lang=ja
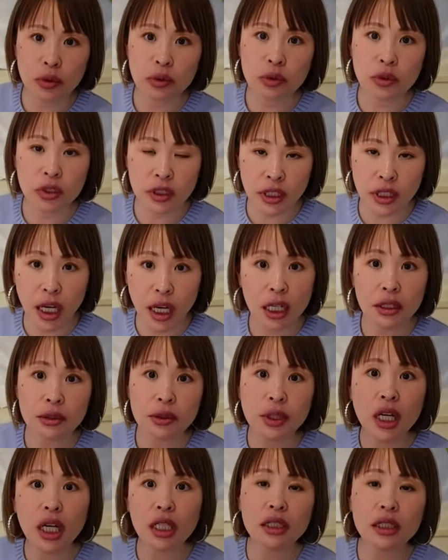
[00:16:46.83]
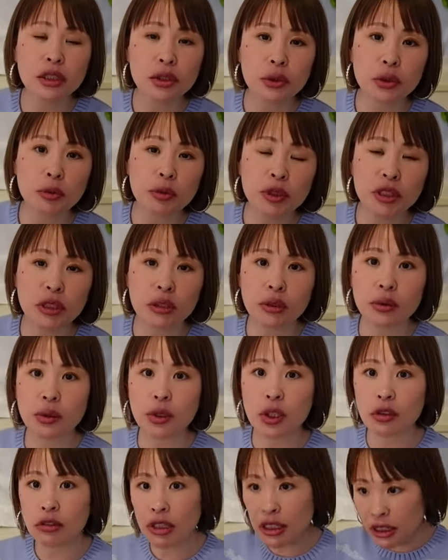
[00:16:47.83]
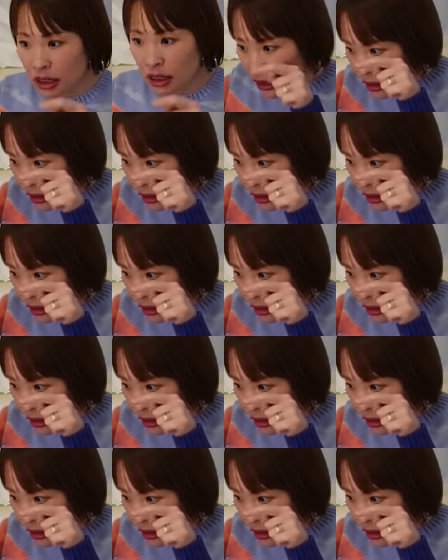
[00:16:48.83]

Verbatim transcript: としてある感情を見てるときは視